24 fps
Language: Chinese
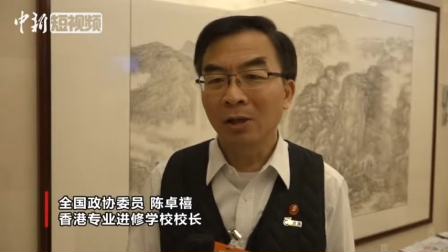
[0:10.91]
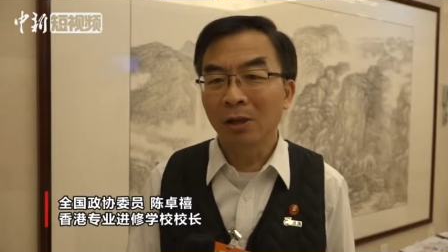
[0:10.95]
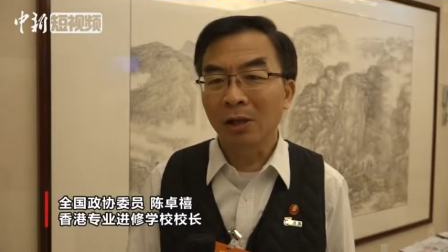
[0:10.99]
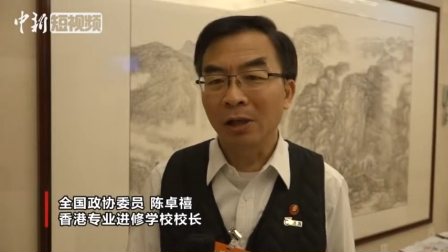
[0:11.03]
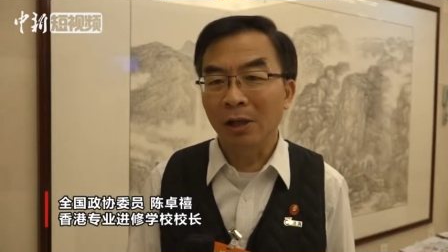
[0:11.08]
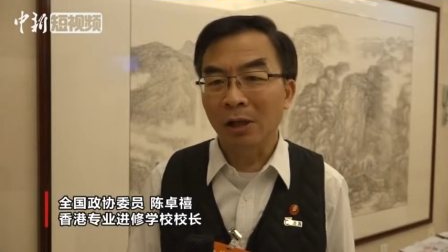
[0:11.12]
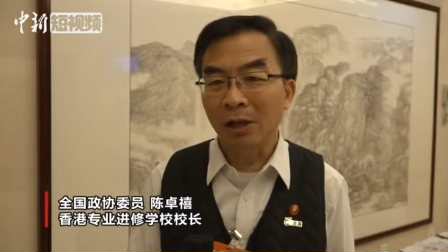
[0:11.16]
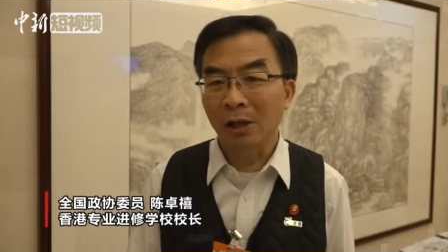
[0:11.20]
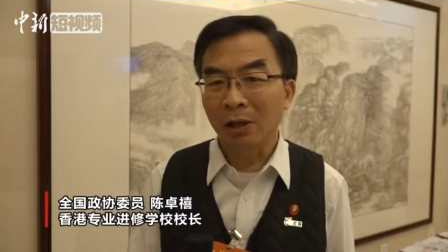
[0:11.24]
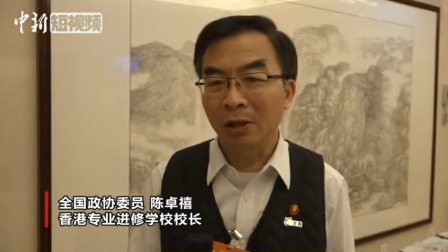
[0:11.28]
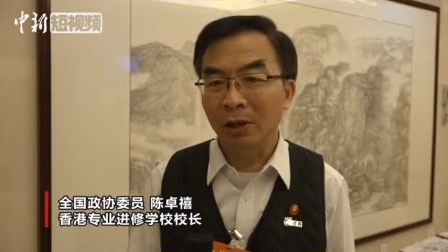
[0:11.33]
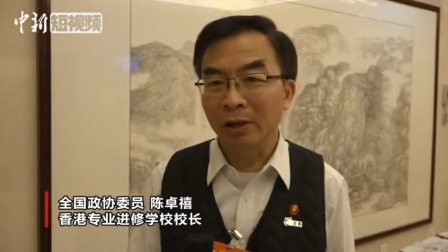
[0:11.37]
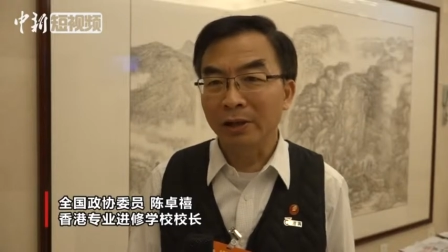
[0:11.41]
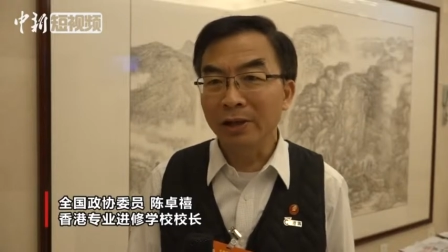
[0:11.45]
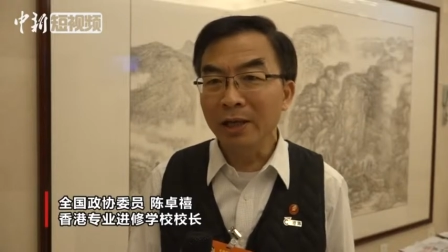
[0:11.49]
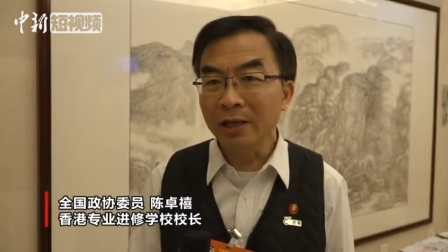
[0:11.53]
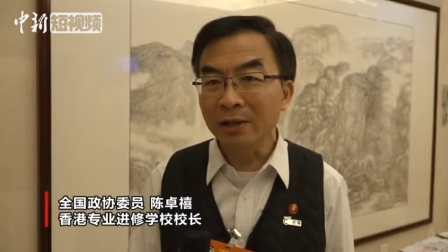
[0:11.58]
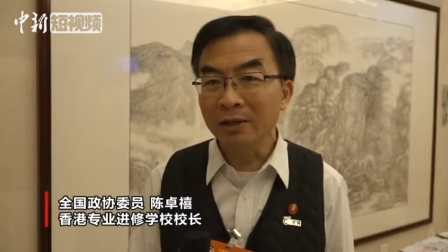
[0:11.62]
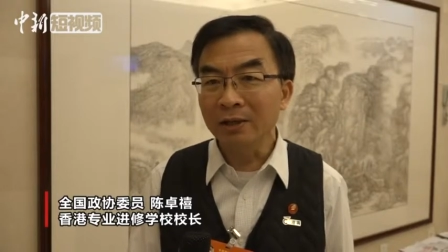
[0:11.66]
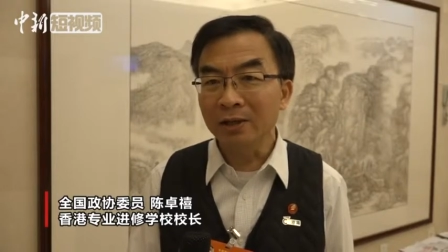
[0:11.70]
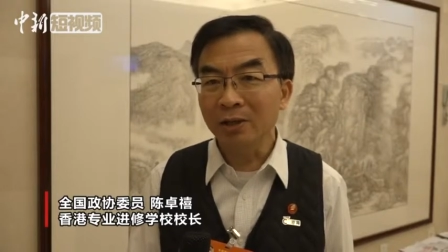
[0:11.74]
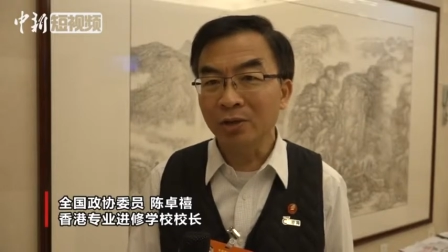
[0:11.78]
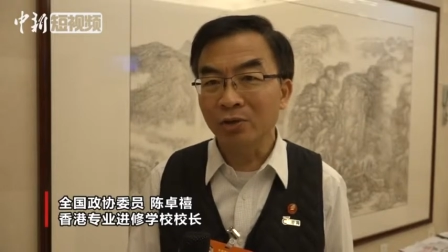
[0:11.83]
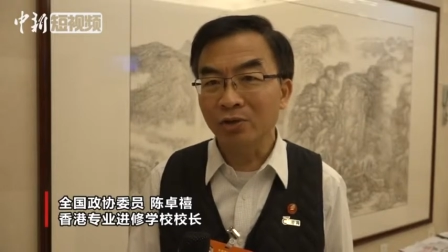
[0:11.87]
呃
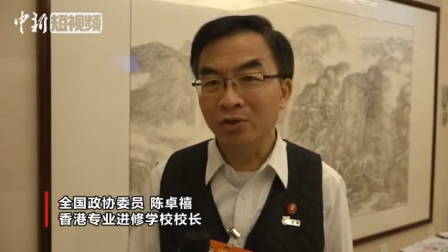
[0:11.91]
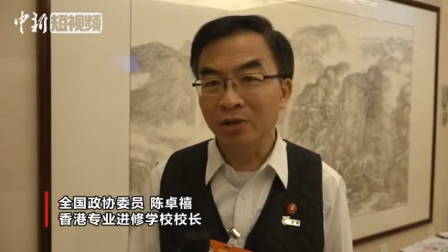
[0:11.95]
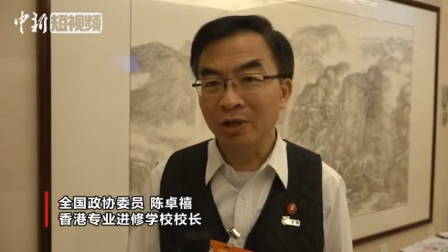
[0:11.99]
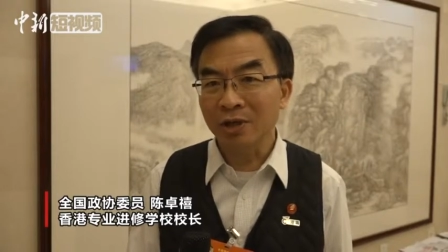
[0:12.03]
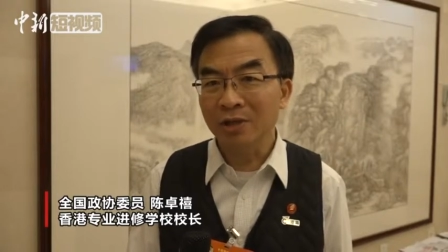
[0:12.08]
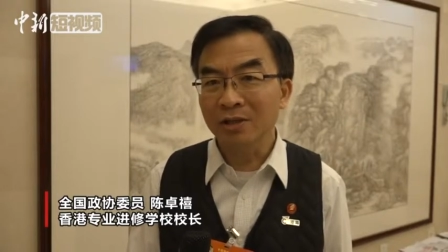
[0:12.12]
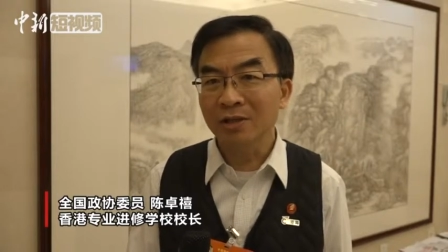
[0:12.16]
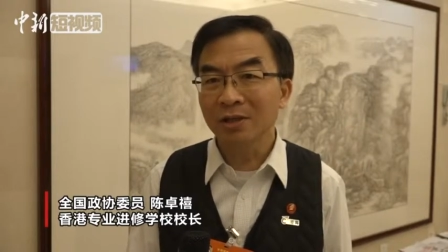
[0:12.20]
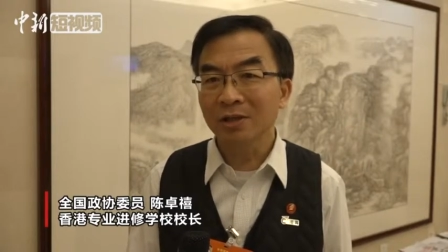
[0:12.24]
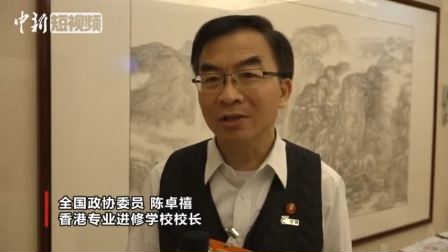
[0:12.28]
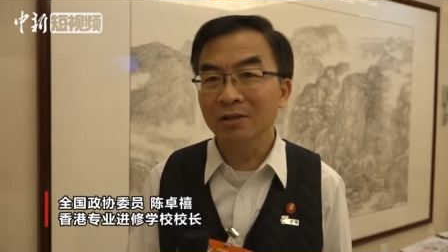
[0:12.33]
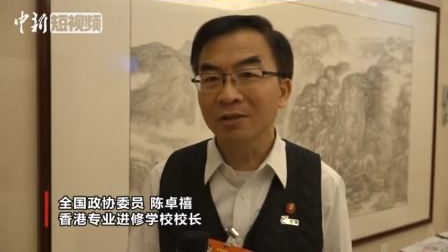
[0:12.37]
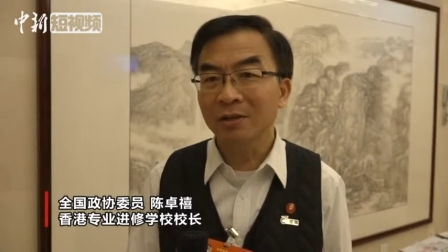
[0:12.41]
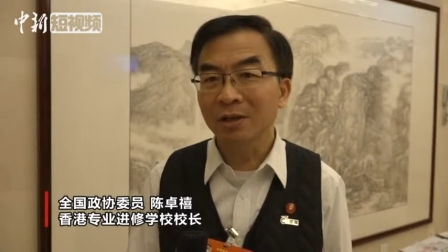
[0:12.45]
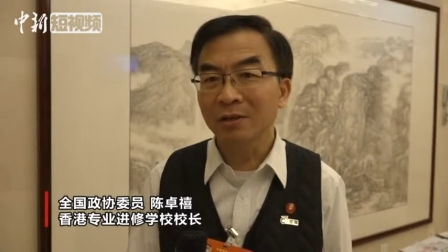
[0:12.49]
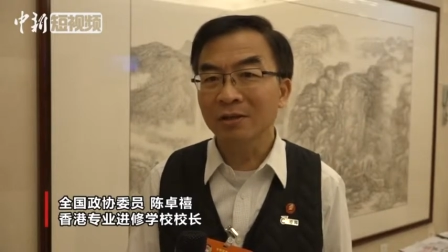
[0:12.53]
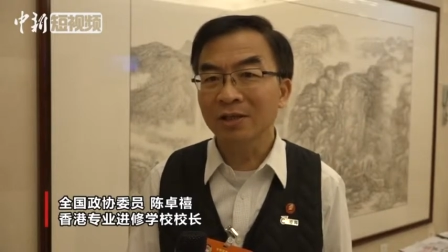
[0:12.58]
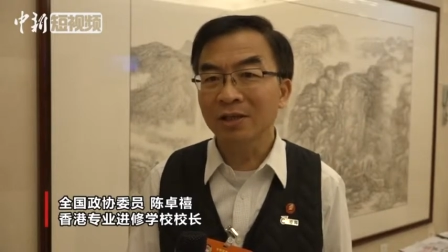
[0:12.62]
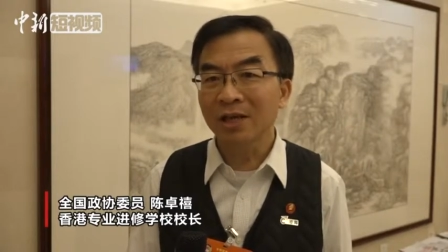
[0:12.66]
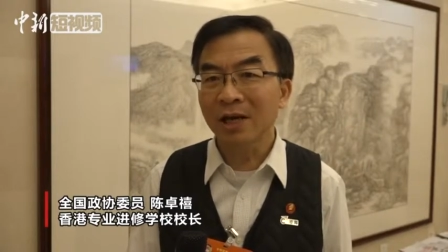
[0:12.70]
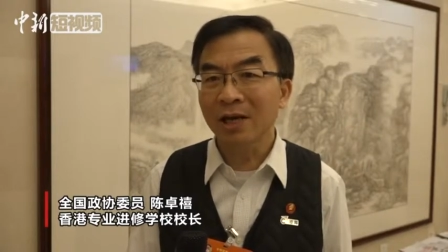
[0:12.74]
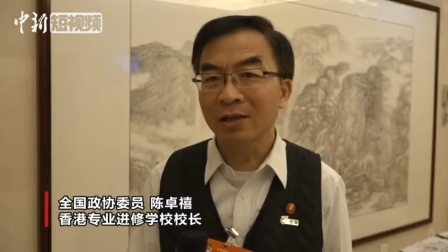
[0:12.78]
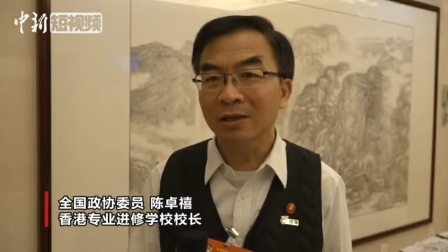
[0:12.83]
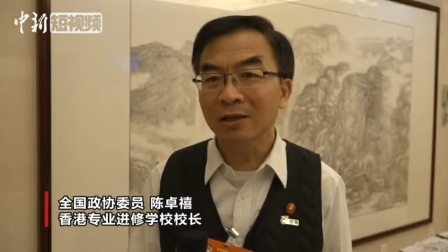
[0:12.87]
内地学生到
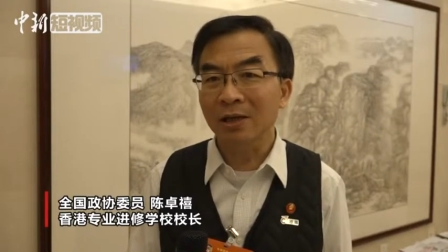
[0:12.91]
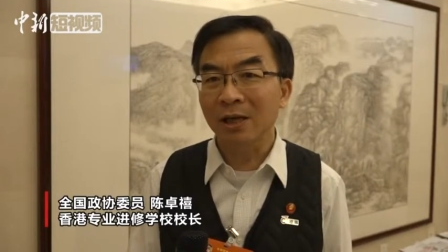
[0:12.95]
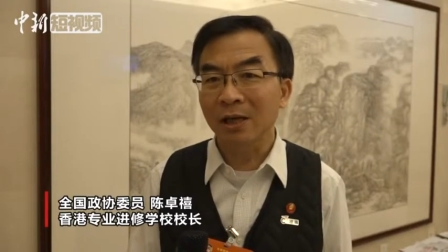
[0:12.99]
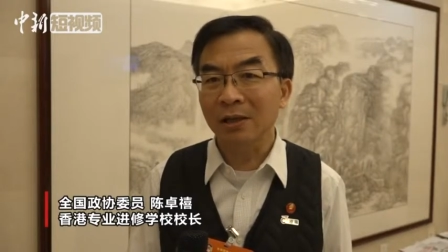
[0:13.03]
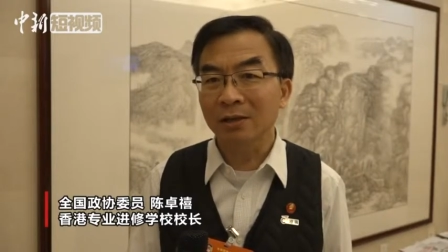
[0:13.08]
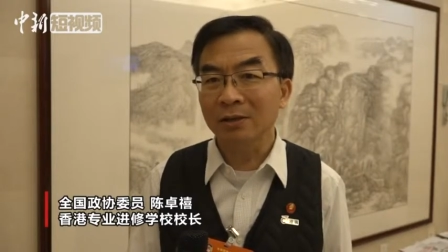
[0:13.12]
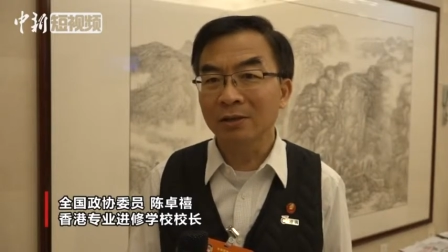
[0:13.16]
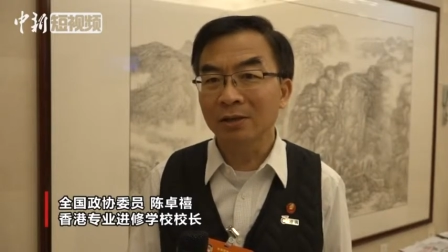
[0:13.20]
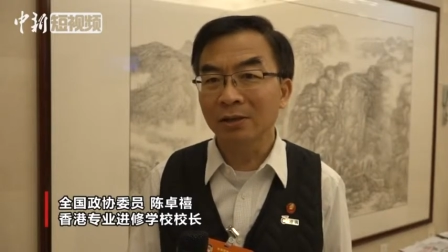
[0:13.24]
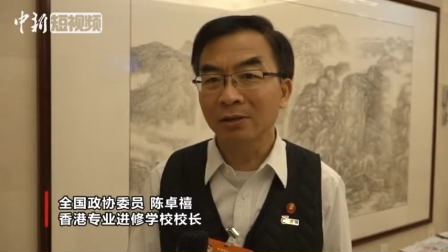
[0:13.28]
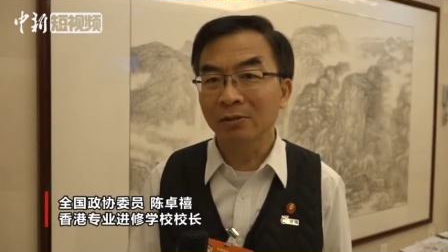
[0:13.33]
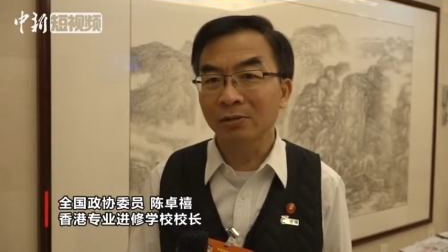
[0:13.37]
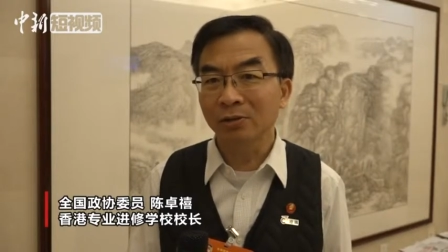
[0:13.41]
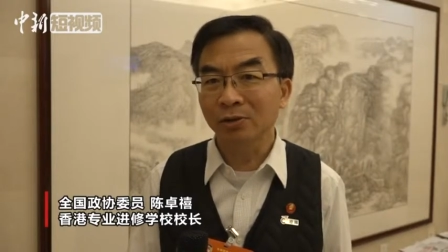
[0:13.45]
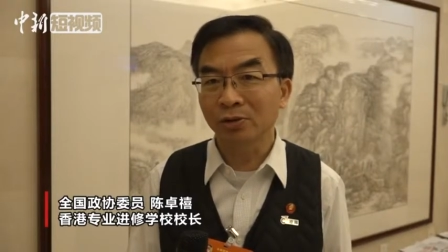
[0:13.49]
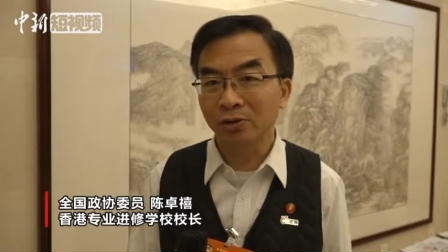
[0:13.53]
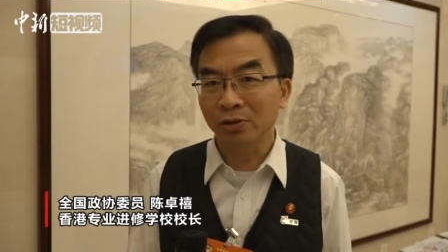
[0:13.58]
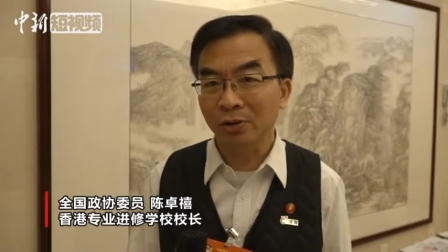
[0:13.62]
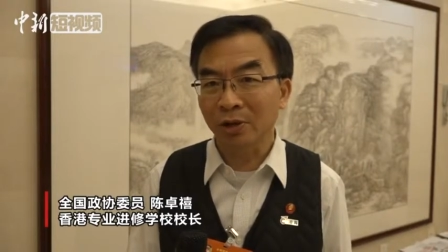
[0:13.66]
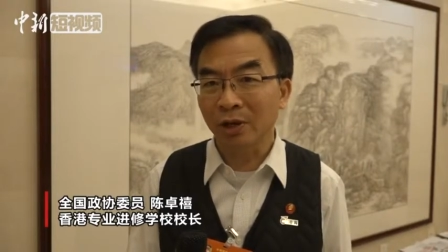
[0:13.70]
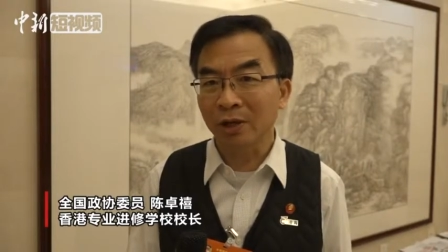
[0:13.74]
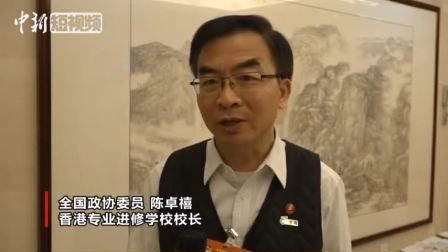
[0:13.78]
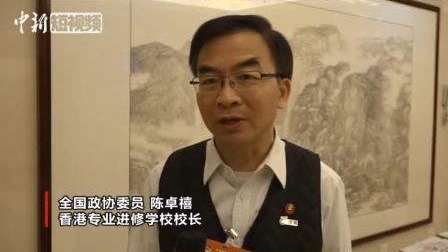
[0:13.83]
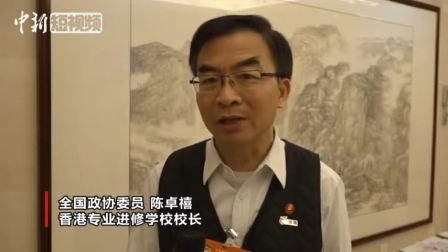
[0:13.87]
香港就
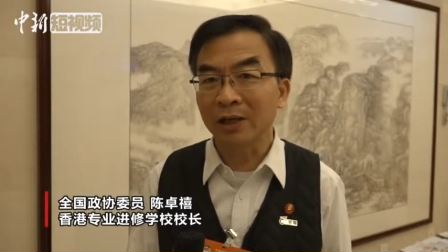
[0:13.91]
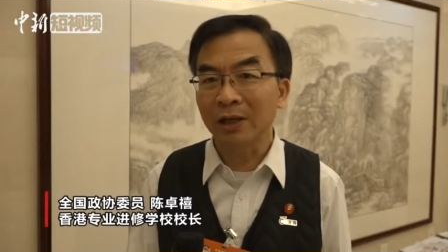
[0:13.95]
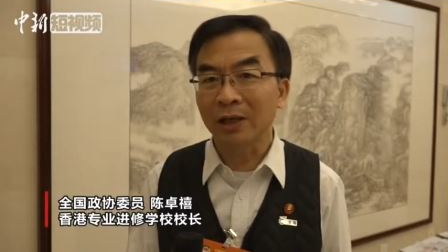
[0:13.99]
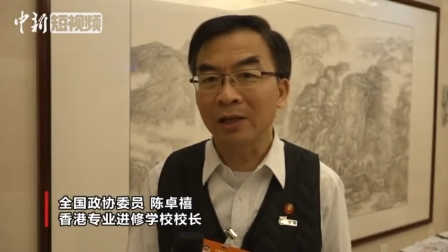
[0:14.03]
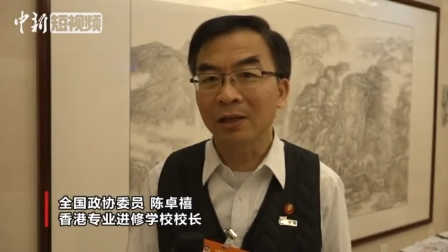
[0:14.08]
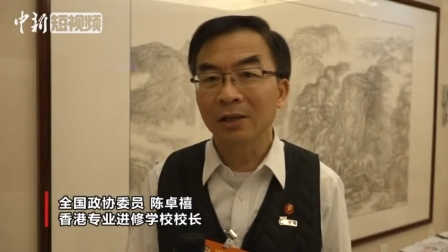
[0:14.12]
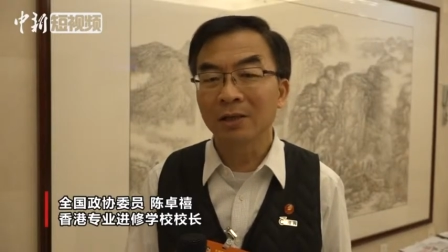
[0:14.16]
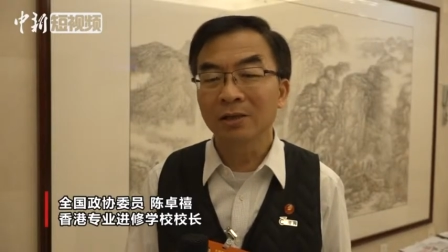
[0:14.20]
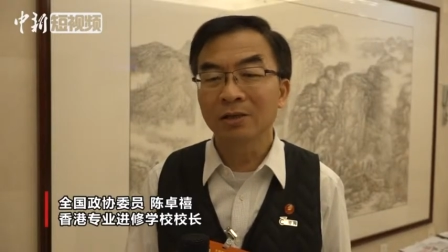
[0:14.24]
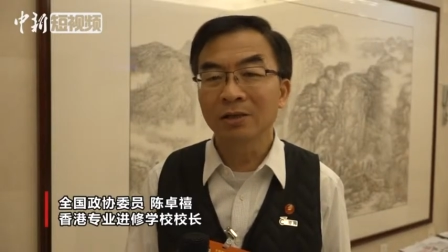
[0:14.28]
学的